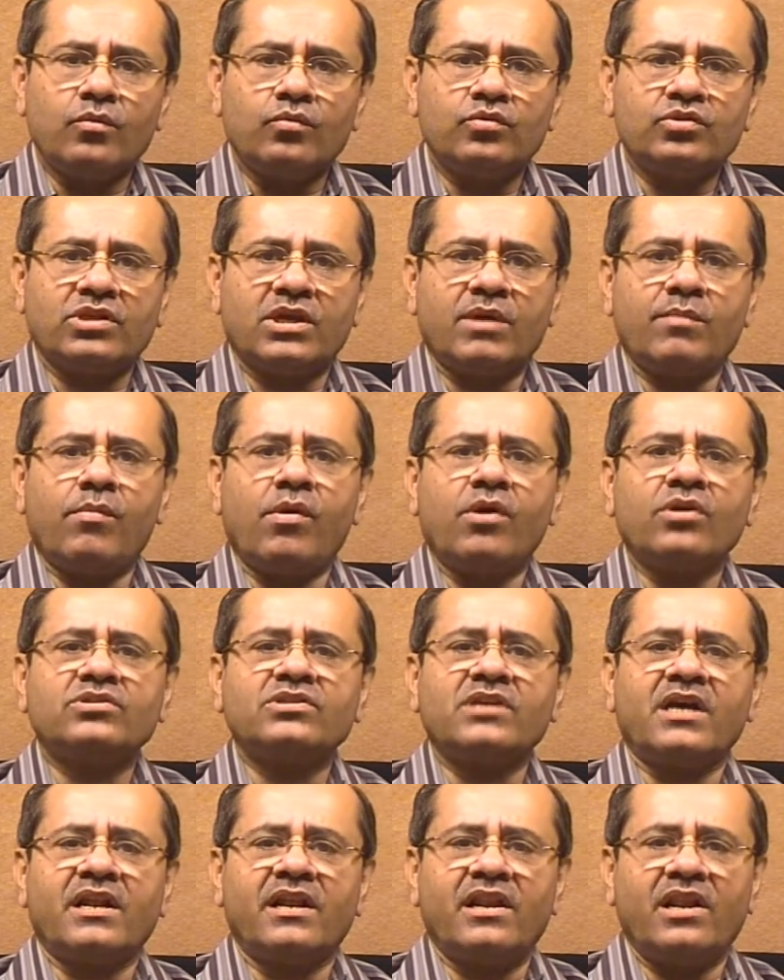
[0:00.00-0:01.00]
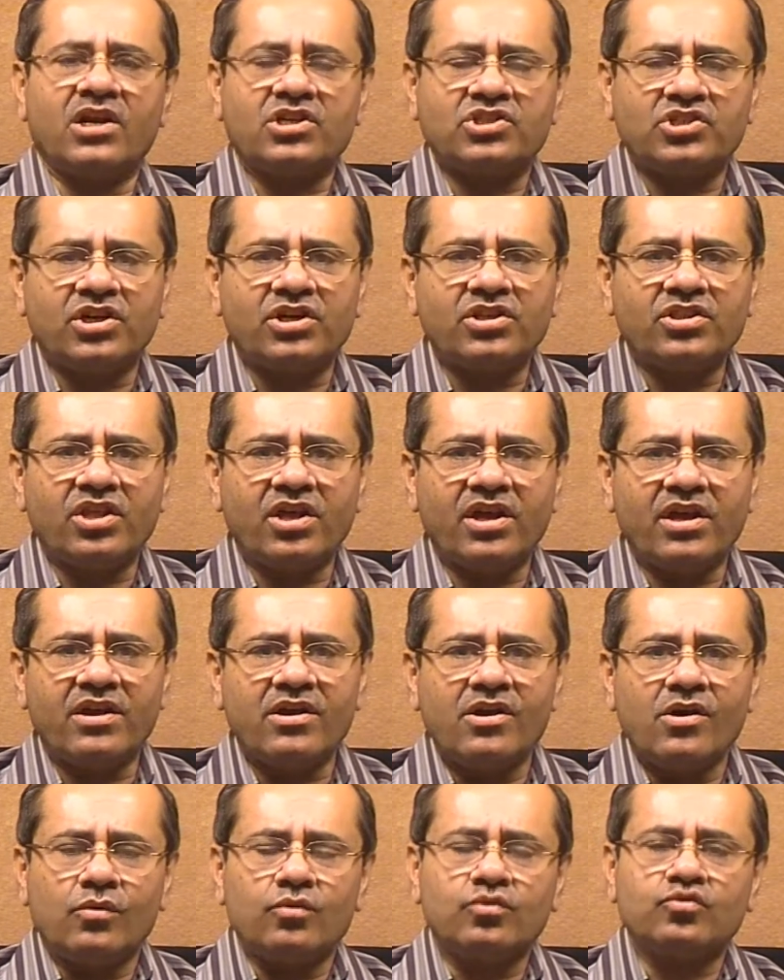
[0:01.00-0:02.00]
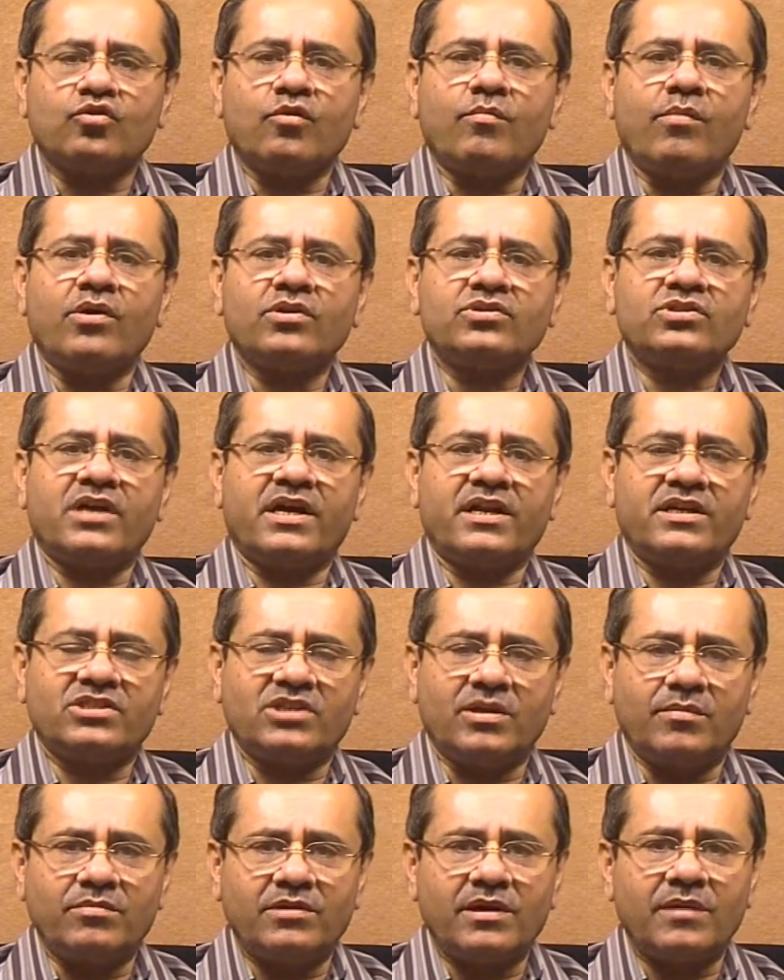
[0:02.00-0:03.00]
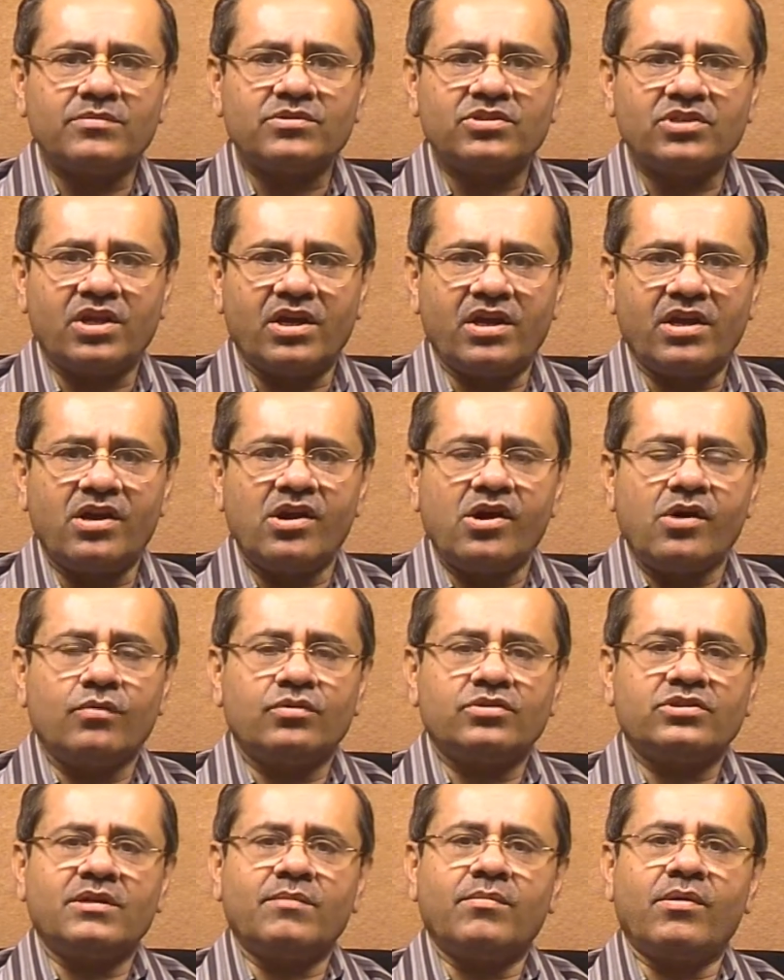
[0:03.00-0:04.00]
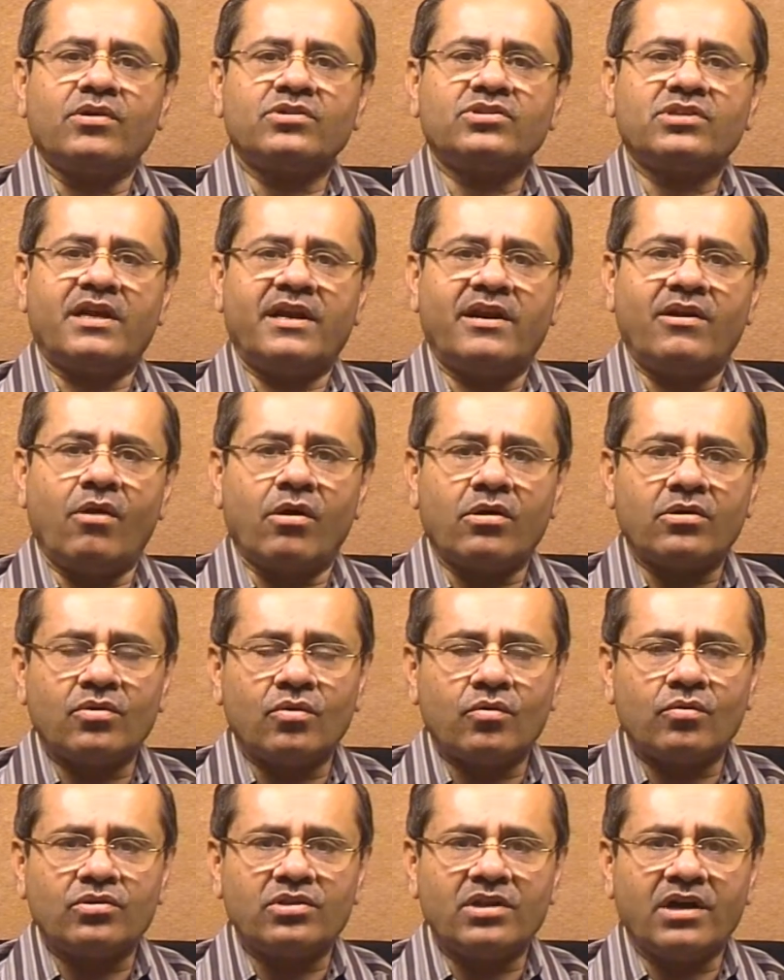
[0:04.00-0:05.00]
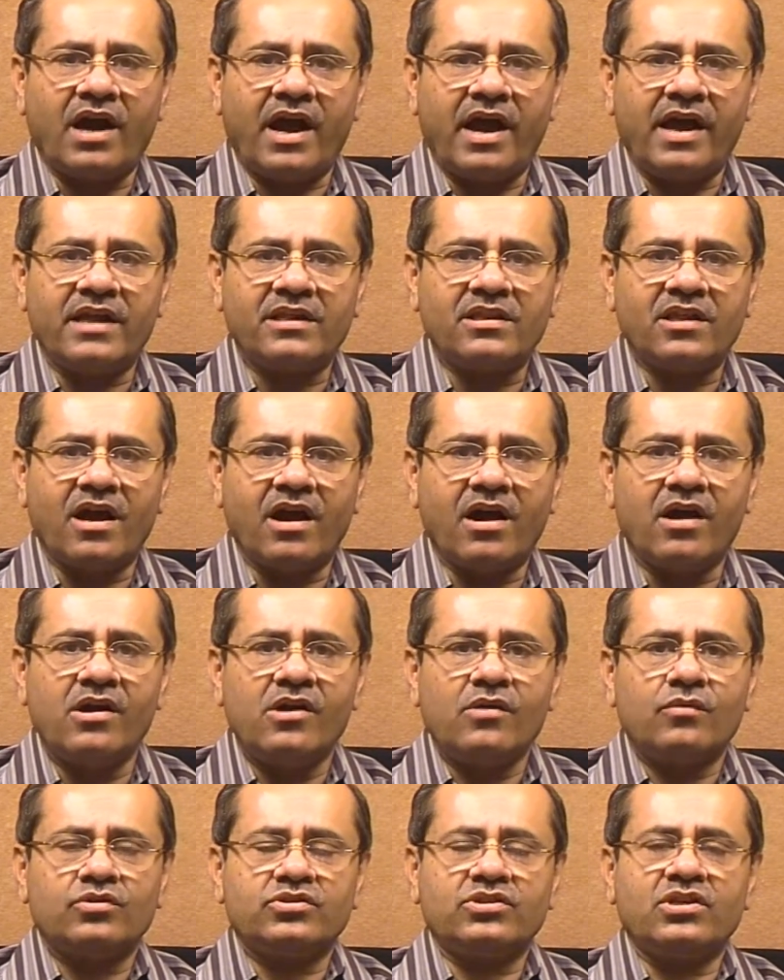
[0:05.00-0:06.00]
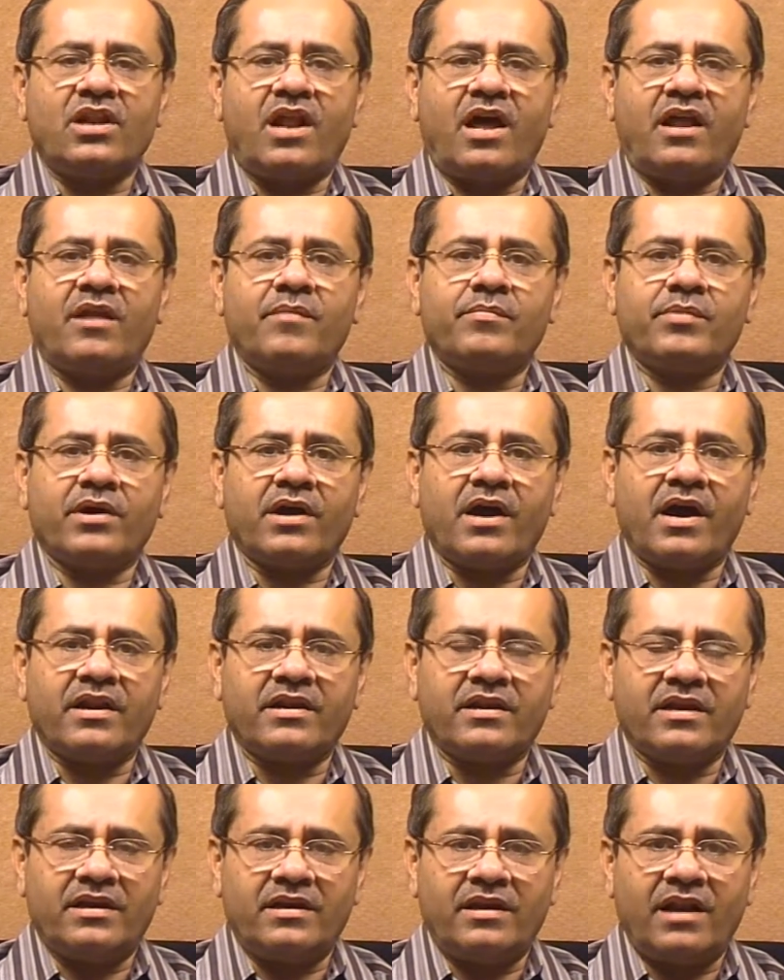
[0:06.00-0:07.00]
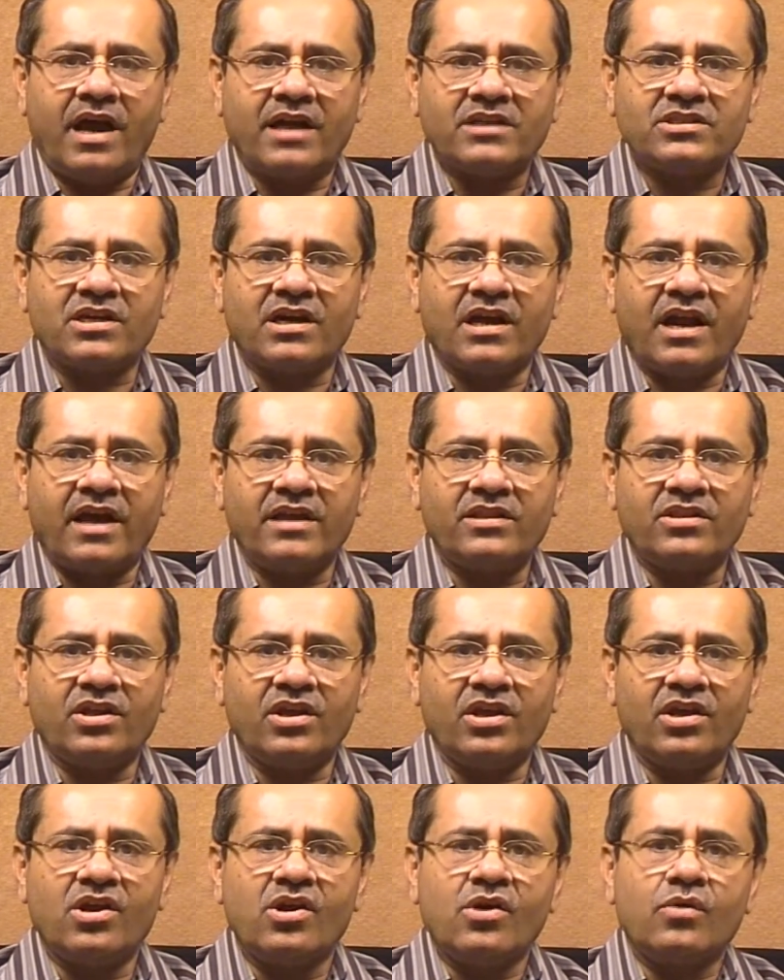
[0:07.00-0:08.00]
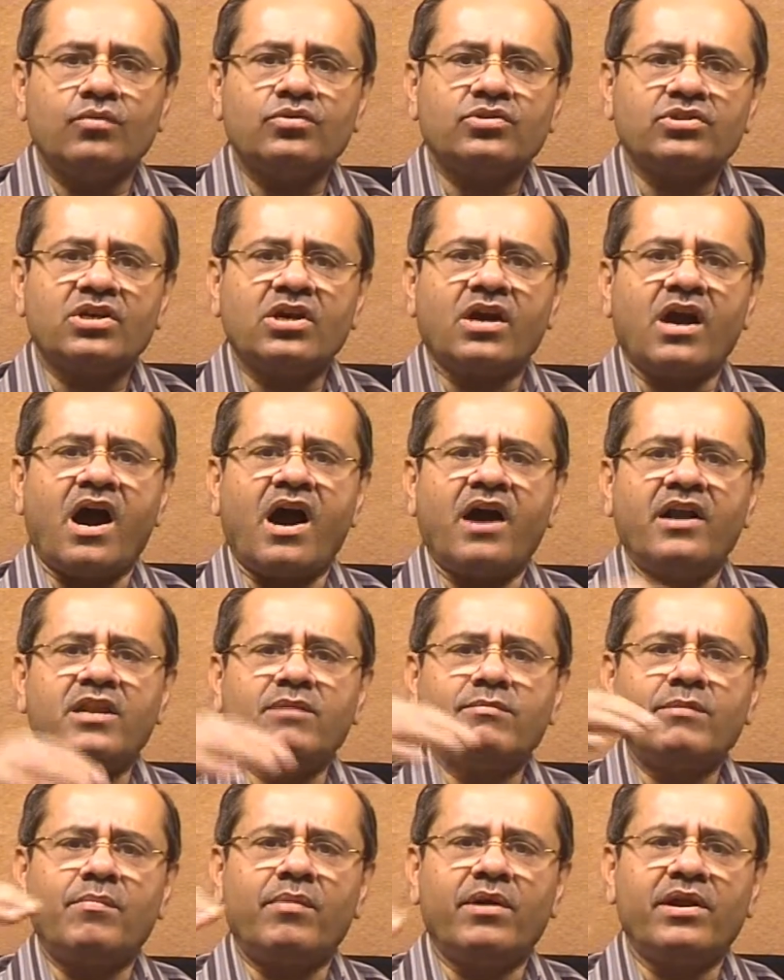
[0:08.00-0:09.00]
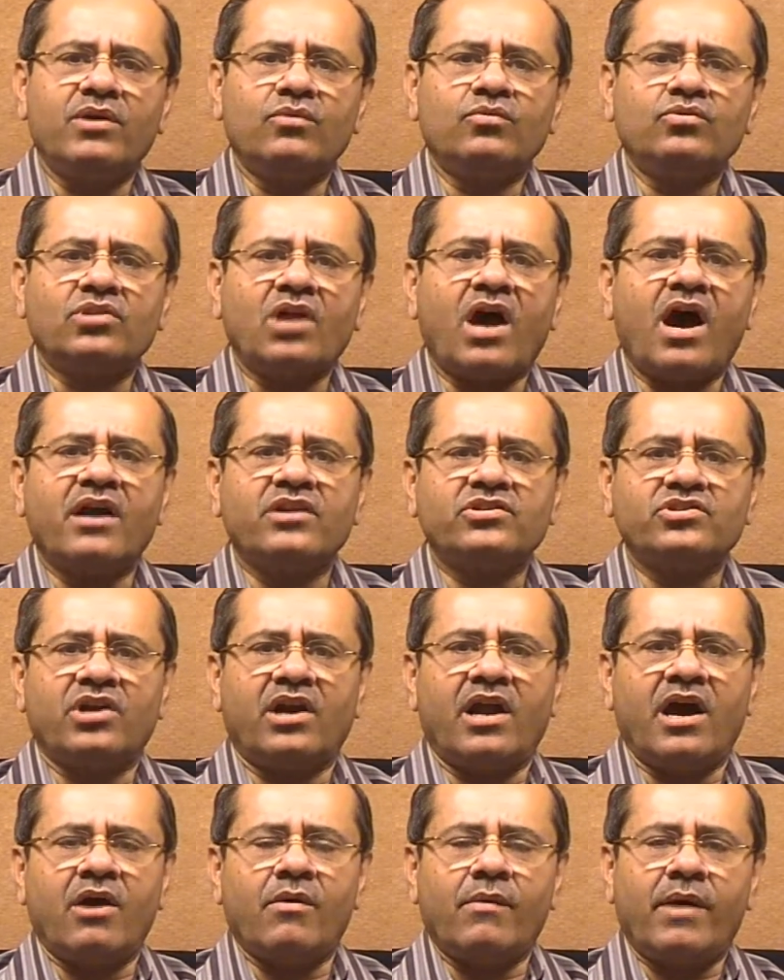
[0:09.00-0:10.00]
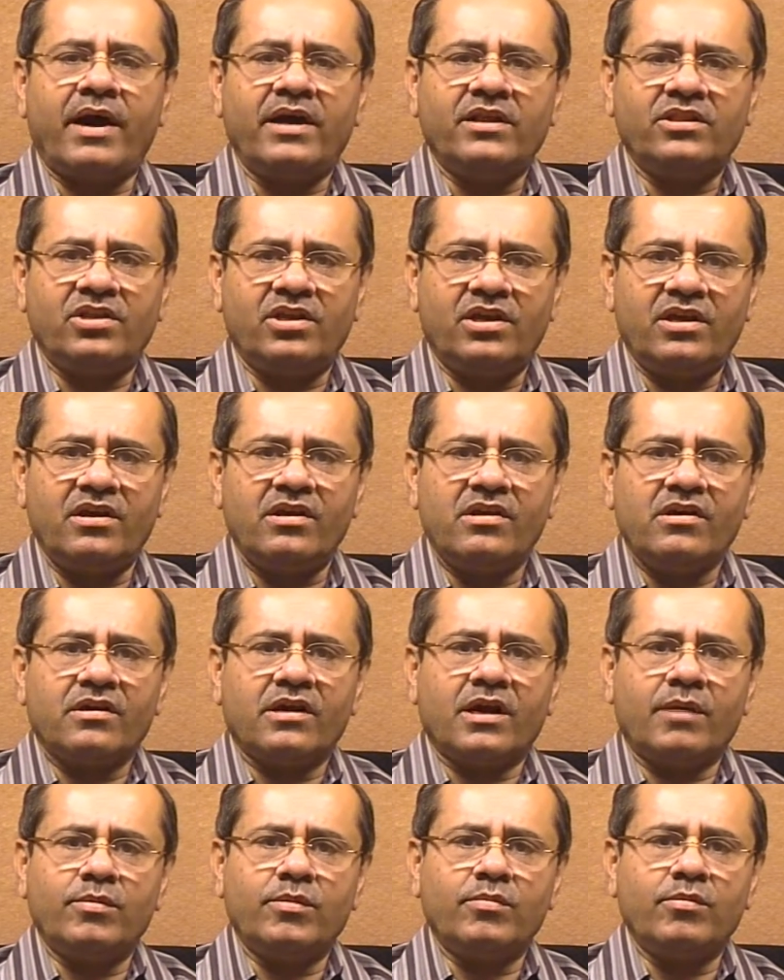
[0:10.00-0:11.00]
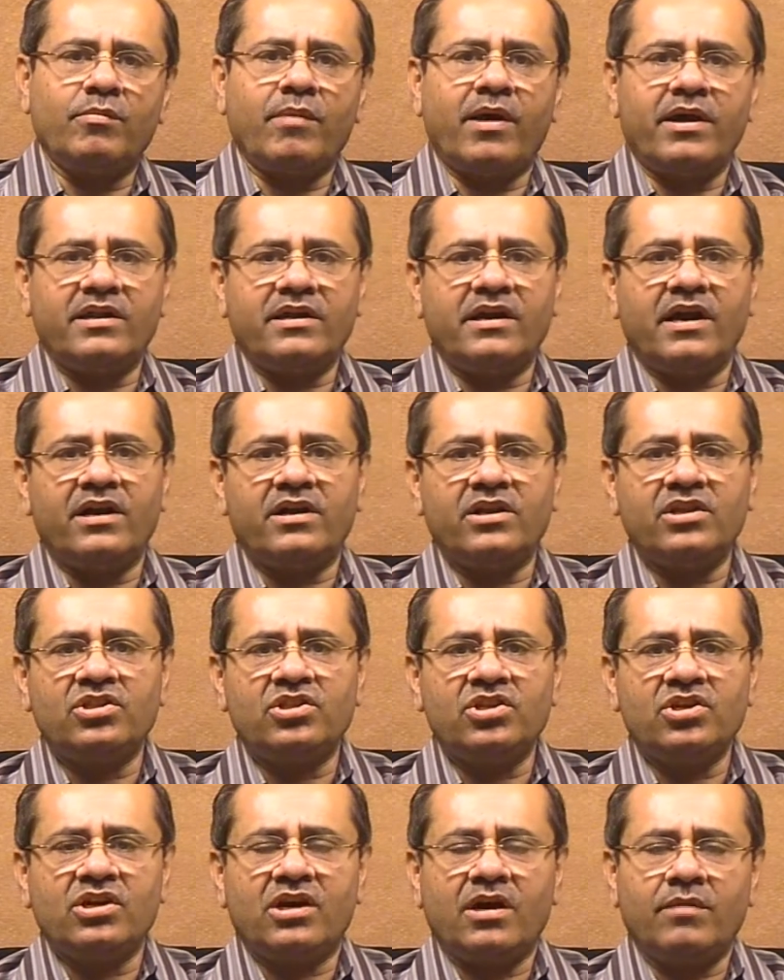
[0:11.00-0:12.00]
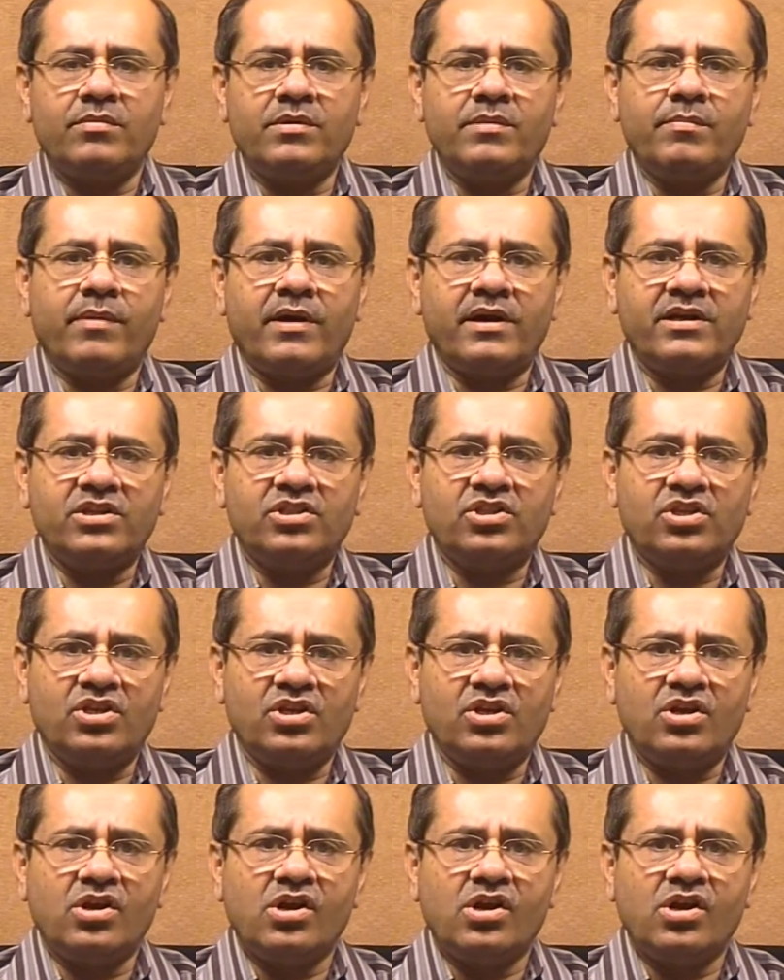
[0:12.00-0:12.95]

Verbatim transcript: उसके बहुत सारे लक्षण थे उसको बहुत सारे सिम्टम्स थे उसने बहुत सारे डॉक्टरों को दिखाया था उसने नाना प्रकार के इलाज कराए थे उसकी कहानी में बड़े उतार चढ़ाव आए थे कभी बीमारी घटी थी कभी बढ़ी थी